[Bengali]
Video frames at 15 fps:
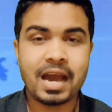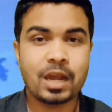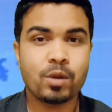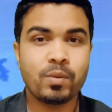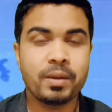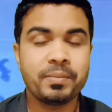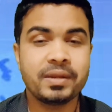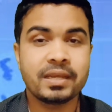
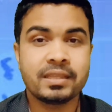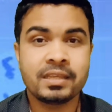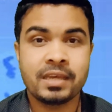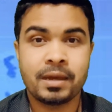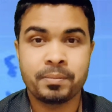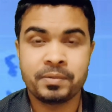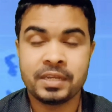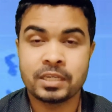আরব আমিরাতে
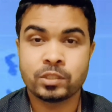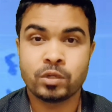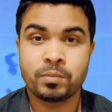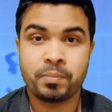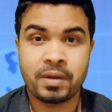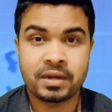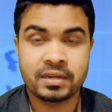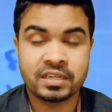আপনি একজন
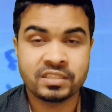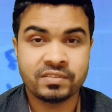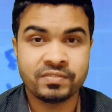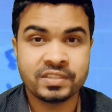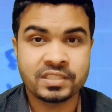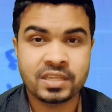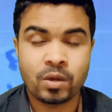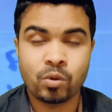পার্টনারশিপ
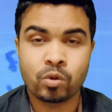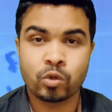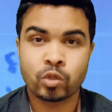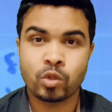ভিসা হোক